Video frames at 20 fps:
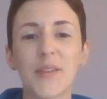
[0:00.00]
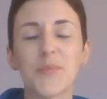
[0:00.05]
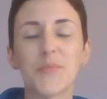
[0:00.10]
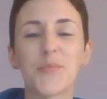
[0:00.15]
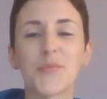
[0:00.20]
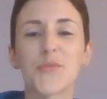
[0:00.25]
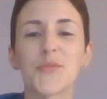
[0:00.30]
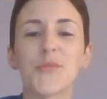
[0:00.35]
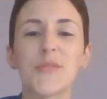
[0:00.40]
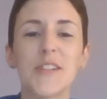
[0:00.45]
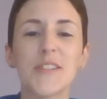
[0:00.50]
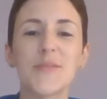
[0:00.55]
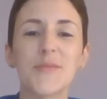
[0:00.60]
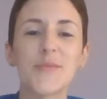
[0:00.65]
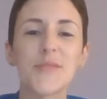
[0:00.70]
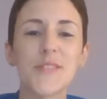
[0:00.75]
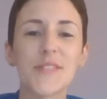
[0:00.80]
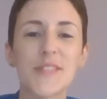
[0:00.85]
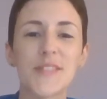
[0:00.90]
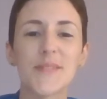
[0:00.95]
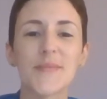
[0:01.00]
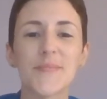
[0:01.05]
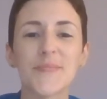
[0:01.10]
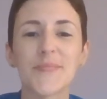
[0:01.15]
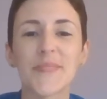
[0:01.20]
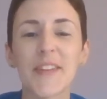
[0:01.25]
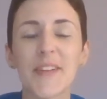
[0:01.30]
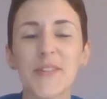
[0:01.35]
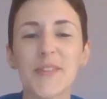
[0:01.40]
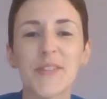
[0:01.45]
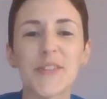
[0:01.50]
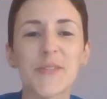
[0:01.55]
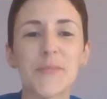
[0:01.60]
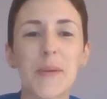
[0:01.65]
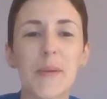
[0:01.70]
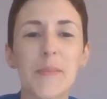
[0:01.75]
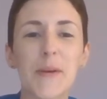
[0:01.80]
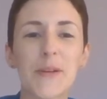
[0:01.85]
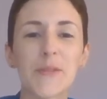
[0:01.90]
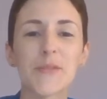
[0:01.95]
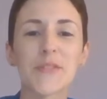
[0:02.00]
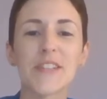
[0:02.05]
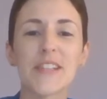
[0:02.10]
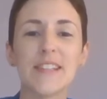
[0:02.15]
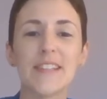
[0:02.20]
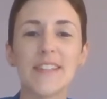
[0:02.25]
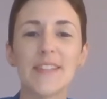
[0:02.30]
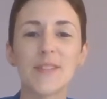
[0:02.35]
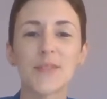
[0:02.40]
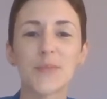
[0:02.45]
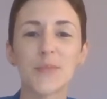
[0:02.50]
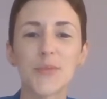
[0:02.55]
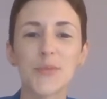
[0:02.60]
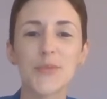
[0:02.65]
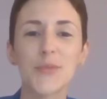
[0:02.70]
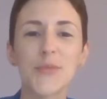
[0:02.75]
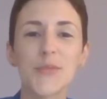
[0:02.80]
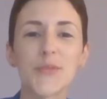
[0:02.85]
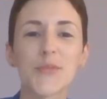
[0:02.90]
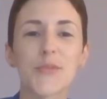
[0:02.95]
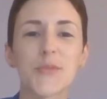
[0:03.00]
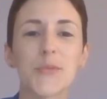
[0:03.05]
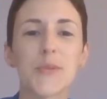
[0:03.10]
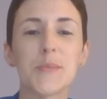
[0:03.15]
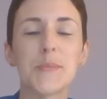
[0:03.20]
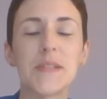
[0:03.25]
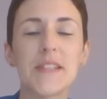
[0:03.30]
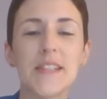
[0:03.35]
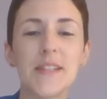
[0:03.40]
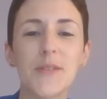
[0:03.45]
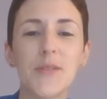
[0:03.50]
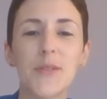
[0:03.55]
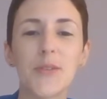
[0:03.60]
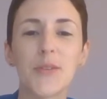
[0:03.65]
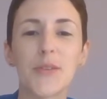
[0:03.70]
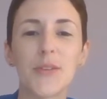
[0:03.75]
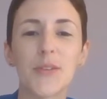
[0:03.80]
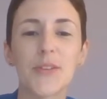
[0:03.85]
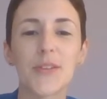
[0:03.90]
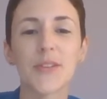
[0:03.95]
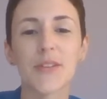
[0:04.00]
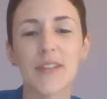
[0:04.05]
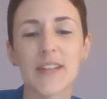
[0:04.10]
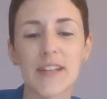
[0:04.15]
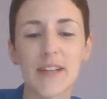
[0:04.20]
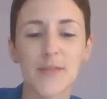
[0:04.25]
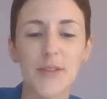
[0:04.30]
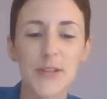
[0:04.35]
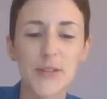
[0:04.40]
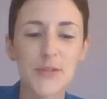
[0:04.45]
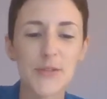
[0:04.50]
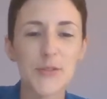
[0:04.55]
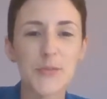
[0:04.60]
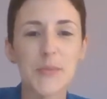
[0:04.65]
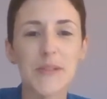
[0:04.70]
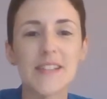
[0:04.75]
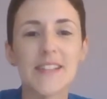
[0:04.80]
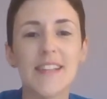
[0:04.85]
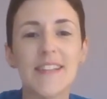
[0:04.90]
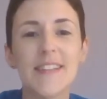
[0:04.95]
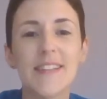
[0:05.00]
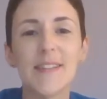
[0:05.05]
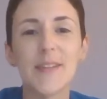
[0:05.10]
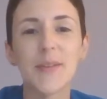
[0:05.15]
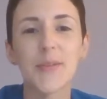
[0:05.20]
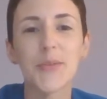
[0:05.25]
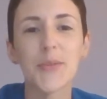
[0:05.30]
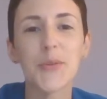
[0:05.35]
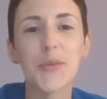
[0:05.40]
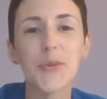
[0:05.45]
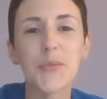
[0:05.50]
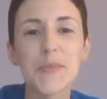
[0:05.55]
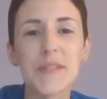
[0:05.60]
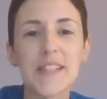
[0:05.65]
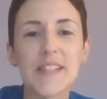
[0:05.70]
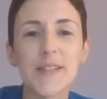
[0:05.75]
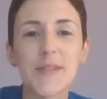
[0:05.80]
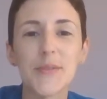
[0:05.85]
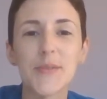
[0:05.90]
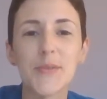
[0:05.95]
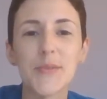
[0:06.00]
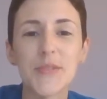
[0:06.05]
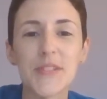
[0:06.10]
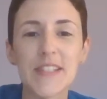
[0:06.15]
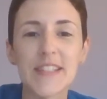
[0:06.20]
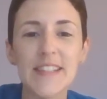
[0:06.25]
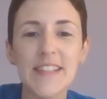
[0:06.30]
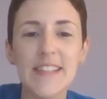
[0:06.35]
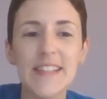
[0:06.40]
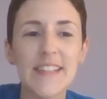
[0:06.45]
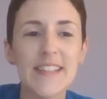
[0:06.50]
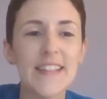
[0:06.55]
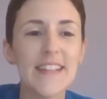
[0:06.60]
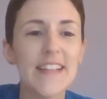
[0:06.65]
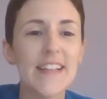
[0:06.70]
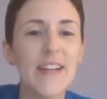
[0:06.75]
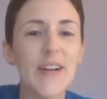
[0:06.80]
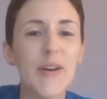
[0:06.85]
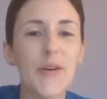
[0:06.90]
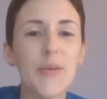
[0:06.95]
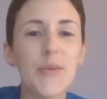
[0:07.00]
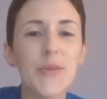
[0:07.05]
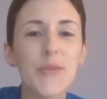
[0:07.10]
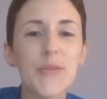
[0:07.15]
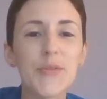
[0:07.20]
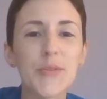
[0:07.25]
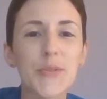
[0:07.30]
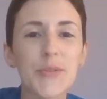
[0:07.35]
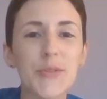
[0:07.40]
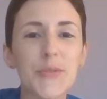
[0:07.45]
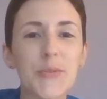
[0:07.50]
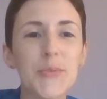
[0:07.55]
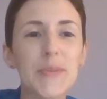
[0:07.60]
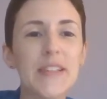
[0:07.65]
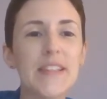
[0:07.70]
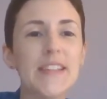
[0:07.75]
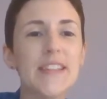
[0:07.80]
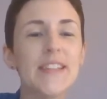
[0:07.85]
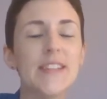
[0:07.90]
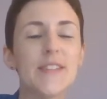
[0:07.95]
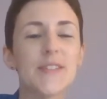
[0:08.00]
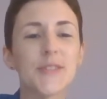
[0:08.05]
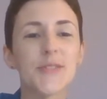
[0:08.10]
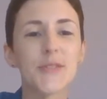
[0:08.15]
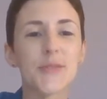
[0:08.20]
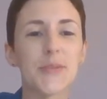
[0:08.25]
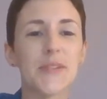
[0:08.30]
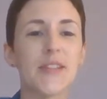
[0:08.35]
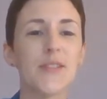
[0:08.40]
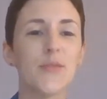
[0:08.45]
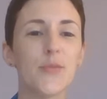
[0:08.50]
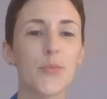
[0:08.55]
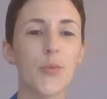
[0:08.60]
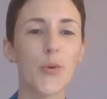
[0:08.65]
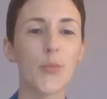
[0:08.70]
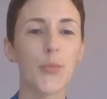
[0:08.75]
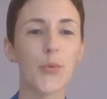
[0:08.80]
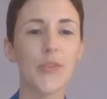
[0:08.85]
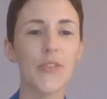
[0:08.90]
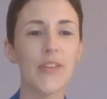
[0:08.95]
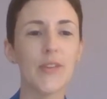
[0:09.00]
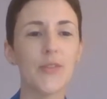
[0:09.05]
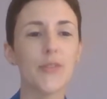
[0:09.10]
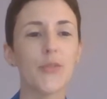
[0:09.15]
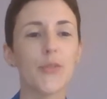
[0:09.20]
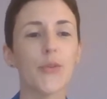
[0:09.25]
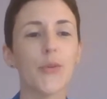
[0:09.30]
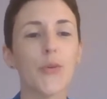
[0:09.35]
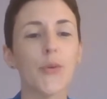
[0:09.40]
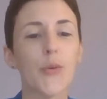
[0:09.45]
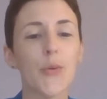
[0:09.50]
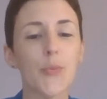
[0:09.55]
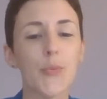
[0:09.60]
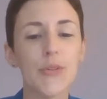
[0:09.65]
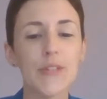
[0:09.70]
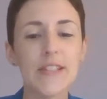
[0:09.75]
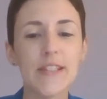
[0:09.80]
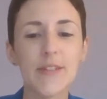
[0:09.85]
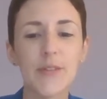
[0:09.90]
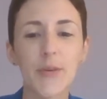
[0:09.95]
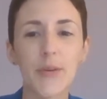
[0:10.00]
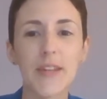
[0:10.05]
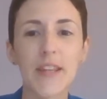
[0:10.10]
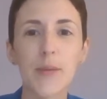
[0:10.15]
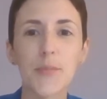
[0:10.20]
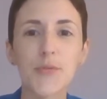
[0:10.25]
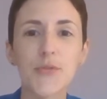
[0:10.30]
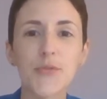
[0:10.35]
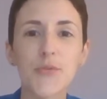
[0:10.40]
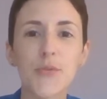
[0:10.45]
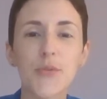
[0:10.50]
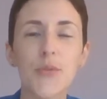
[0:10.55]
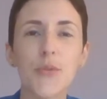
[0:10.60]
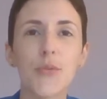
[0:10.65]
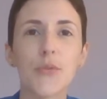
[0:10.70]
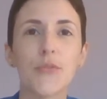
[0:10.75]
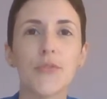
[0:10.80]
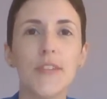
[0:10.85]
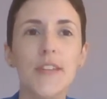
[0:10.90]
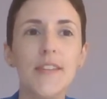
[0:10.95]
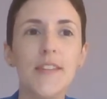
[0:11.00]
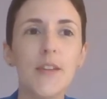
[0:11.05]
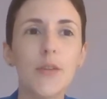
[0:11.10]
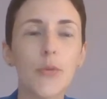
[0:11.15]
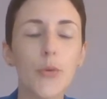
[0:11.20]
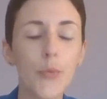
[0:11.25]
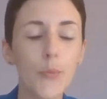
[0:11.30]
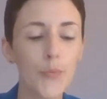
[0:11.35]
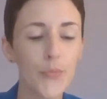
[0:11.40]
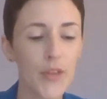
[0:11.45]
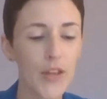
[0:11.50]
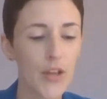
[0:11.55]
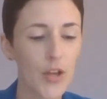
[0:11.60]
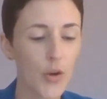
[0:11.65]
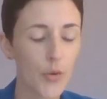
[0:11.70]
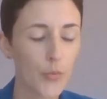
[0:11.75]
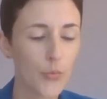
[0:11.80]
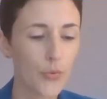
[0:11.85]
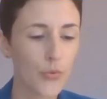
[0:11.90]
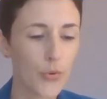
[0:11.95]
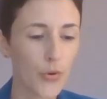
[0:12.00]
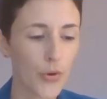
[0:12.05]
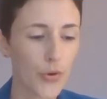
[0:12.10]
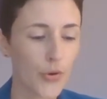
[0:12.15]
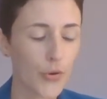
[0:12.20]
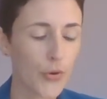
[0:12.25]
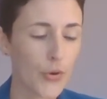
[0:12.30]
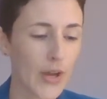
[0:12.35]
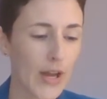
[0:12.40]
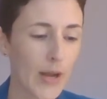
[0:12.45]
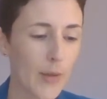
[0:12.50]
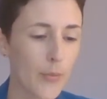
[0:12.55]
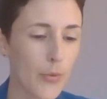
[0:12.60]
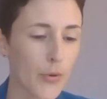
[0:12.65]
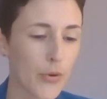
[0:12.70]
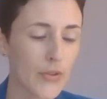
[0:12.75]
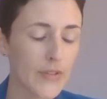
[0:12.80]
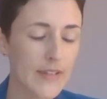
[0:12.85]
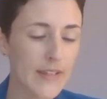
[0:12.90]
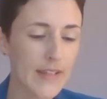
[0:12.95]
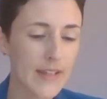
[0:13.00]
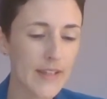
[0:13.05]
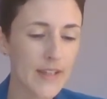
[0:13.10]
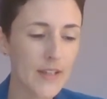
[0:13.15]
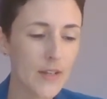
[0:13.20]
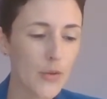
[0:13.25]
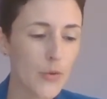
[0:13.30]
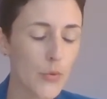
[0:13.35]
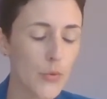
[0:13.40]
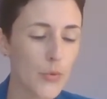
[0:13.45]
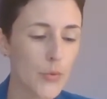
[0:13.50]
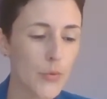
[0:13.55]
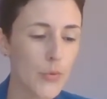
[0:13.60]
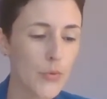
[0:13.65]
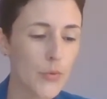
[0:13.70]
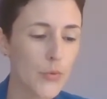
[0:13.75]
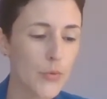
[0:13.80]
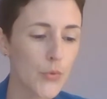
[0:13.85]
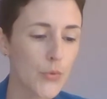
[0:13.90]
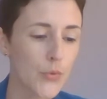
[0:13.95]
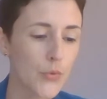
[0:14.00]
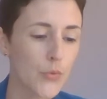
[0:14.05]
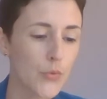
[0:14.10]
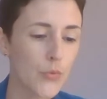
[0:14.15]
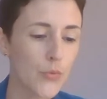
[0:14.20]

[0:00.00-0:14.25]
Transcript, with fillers: Bonjour à tous, je m'appelle Angéline Lamblot, je suis psychologue avec une spécialité en neuropsychologie. Aujourd'hui, je souhaitais vous proposer une petite capsule vidéo pour euh, aborder le...